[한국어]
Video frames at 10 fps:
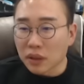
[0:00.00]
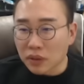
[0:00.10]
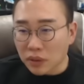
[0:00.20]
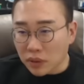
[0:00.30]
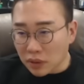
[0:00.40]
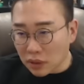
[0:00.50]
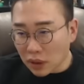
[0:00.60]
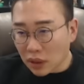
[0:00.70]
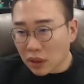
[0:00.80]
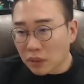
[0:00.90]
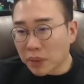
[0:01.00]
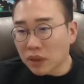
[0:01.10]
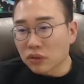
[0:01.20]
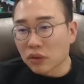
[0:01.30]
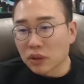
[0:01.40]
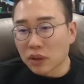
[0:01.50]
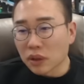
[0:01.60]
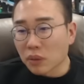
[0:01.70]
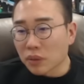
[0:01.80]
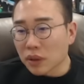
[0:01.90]
그래서 여기는 박스권.
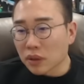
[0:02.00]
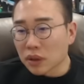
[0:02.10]
이렇게 보면 돼요.